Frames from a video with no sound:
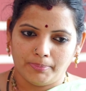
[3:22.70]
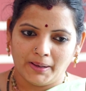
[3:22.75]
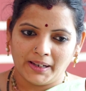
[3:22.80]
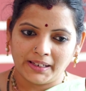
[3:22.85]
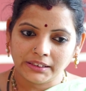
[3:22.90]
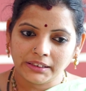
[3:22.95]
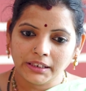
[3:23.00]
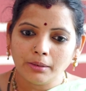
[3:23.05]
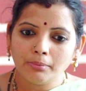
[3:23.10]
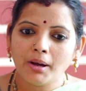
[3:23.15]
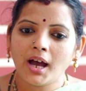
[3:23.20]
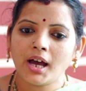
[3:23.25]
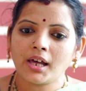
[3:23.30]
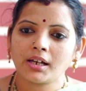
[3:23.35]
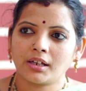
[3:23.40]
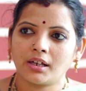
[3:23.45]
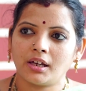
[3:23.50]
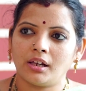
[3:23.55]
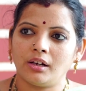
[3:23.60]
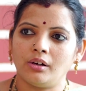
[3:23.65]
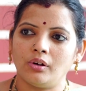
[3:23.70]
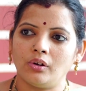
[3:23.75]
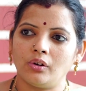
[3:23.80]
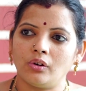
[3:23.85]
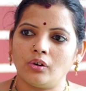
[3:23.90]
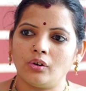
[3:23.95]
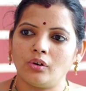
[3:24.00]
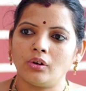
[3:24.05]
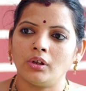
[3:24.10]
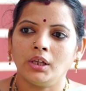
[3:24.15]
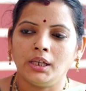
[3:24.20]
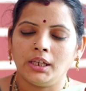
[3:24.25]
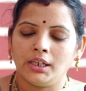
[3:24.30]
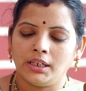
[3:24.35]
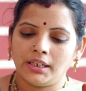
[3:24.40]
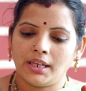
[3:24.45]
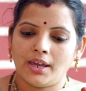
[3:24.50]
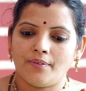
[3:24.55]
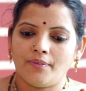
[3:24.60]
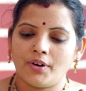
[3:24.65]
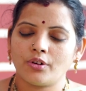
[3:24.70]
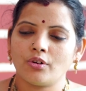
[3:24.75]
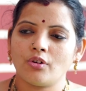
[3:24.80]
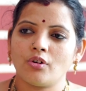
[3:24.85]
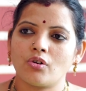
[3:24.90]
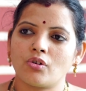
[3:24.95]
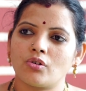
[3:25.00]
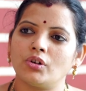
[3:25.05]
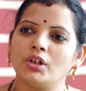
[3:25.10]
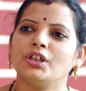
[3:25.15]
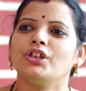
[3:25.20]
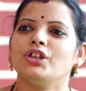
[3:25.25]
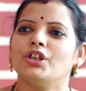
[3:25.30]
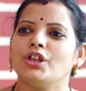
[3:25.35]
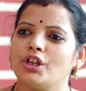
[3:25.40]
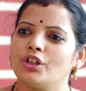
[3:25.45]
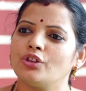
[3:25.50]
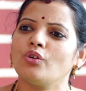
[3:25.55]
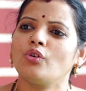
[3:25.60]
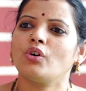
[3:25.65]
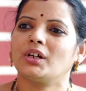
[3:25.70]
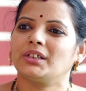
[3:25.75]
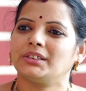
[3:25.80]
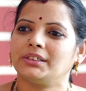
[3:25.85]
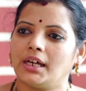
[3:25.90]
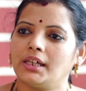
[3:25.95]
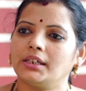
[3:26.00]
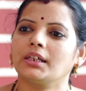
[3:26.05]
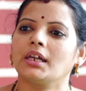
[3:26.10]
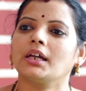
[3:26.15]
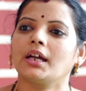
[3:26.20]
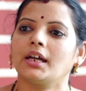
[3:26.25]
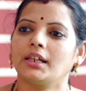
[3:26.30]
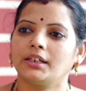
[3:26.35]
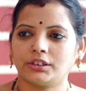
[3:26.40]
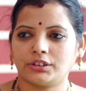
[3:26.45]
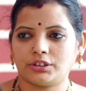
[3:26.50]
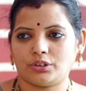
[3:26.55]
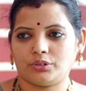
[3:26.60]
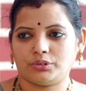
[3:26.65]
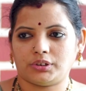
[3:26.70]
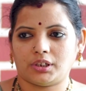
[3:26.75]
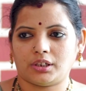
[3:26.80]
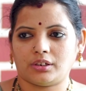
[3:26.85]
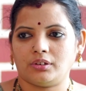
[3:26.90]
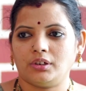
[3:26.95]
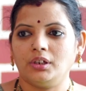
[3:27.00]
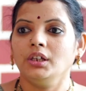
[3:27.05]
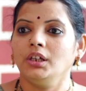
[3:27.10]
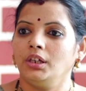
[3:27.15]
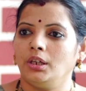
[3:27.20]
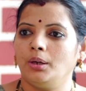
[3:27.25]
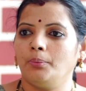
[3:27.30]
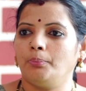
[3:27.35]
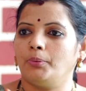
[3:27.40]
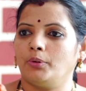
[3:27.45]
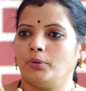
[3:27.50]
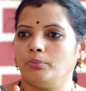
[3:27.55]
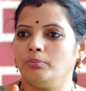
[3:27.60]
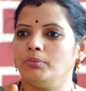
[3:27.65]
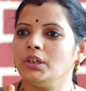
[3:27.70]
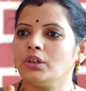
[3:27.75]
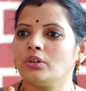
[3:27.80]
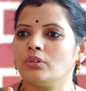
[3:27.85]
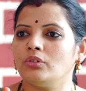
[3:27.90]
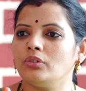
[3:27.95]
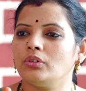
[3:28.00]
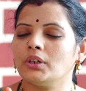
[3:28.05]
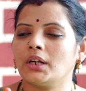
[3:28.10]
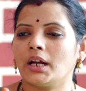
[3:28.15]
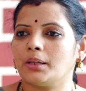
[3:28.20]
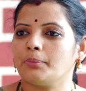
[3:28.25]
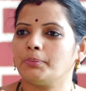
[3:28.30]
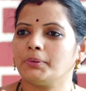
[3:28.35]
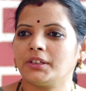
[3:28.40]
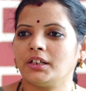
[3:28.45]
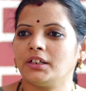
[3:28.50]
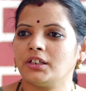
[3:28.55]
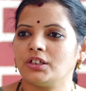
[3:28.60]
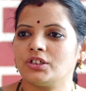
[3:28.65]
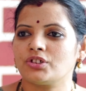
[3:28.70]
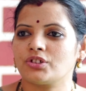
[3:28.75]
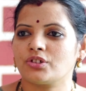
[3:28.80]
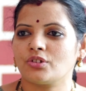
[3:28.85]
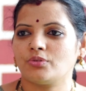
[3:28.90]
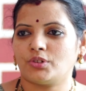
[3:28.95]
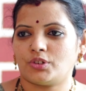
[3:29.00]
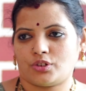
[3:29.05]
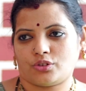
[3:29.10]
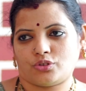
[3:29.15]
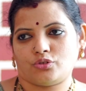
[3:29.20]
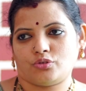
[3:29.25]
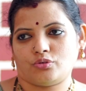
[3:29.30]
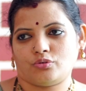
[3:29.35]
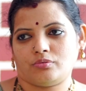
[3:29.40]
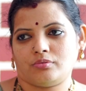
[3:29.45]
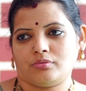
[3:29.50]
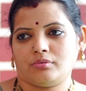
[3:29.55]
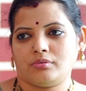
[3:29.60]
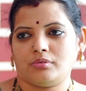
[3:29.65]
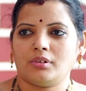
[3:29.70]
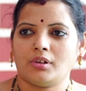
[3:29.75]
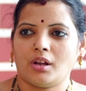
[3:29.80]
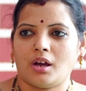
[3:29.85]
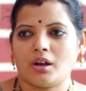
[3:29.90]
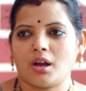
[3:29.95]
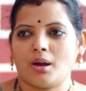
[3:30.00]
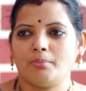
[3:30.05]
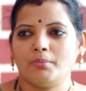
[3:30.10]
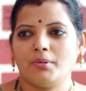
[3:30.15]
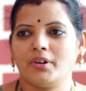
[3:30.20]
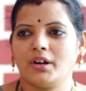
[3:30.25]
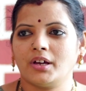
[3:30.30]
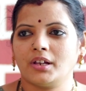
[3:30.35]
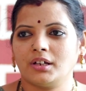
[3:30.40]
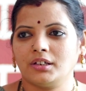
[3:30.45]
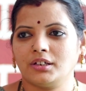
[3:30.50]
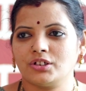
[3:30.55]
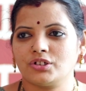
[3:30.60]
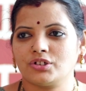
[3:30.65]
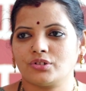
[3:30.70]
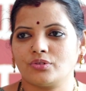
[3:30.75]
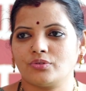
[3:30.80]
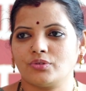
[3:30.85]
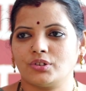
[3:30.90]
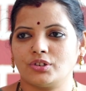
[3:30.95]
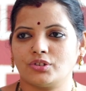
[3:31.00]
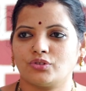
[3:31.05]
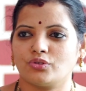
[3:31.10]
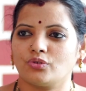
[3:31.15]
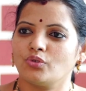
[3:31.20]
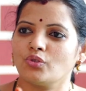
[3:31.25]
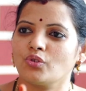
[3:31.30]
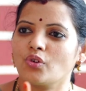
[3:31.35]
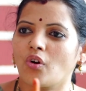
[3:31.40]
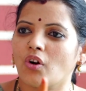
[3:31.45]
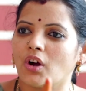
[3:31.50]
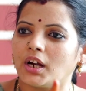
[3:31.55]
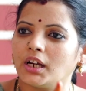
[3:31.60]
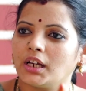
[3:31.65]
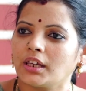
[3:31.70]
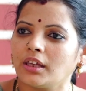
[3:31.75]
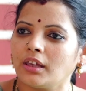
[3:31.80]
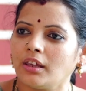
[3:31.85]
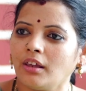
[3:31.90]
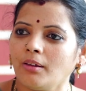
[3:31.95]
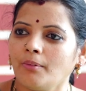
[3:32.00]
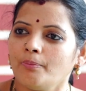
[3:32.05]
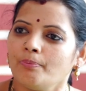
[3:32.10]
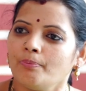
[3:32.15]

భక్తి మార్గంలో ఎవరో ఒకళ్ళు ఏదో ఒక దానికి కనెక్ట్ అవుతారు ఇప్పుడు మీకు గణపతి అంటే ఇష్టం ఉండొచ్చు నాకు అమ్మవారు అంటే ఇష్టం ఉండొచ్చు ఇంకొకళ్ళకి